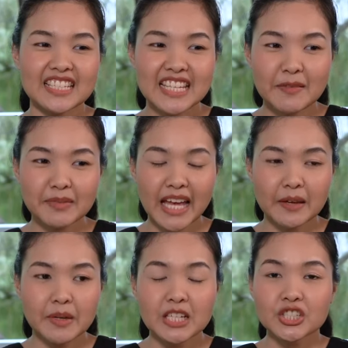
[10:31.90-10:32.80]
the same
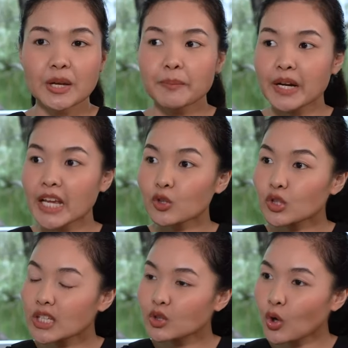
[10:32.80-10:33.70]
time, syempre, ito
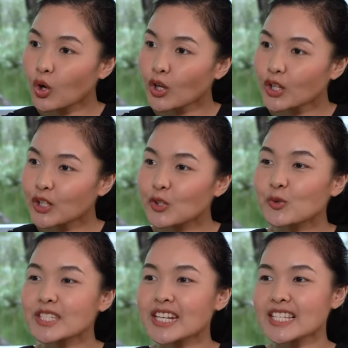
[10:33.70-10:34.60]
din, Dok,
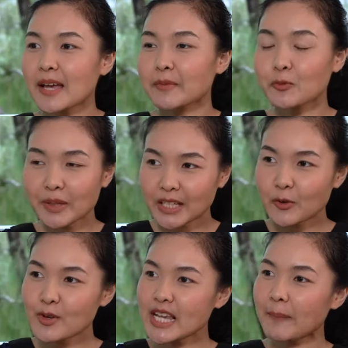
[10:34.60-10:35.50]
yung sinasabi, yung
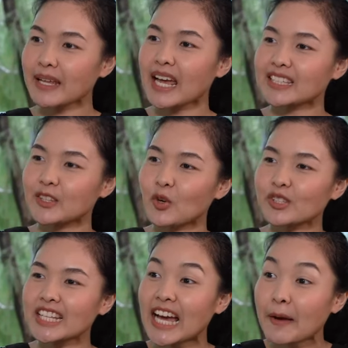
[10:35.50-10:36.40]
pinag-uusapan natin,
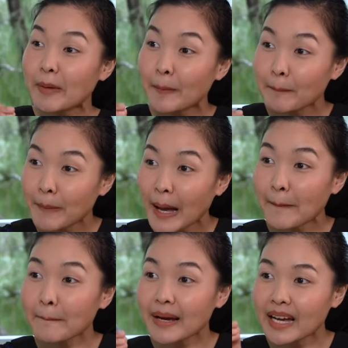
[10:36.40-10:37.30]
Dok, na
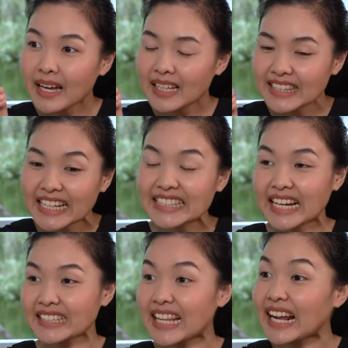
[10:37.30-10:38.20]

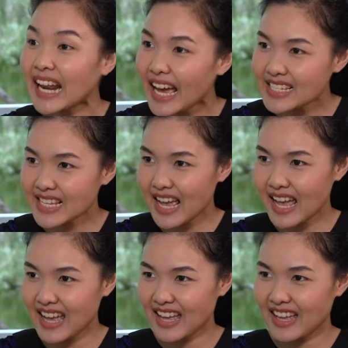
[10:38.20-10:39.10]
nakapagpapadagdag ng
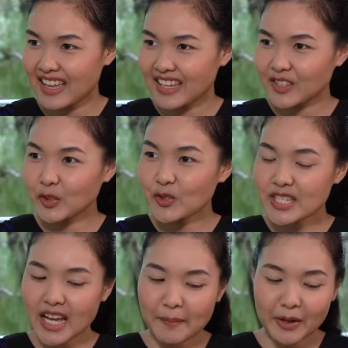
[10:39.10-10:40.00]
lasa. Mm-hmm. Doon
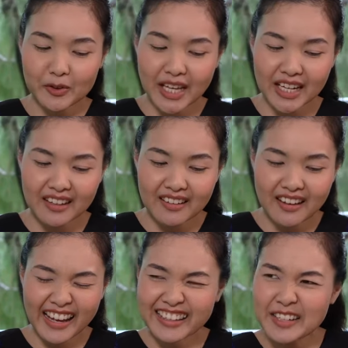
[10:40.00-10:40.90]
sa kapag kunyari,
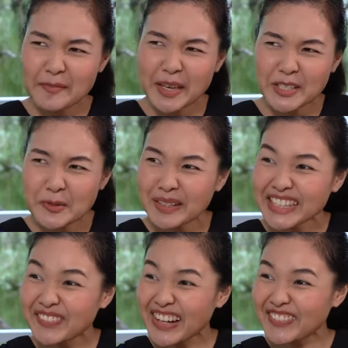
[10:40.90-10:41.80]
ay, medyo
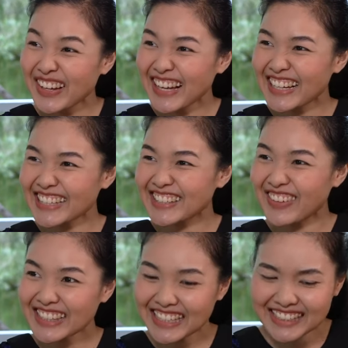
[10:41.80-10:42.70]
matabang pa. Di
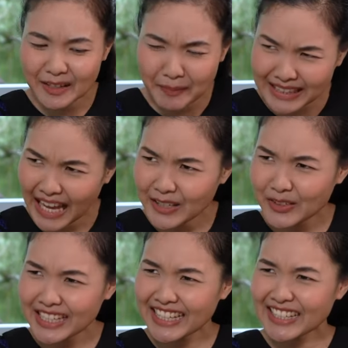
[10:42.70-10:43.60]
ba? Dagdag pa tayo
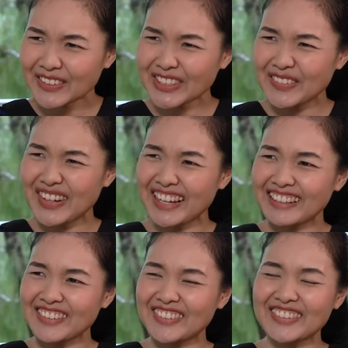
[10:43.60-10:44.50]
ng ganito, di ba?
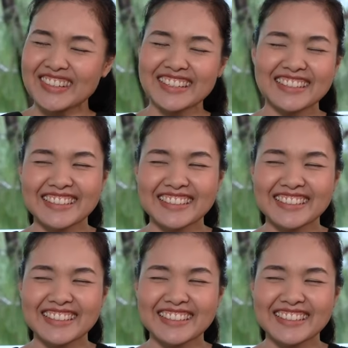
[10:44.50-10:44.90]
Okay.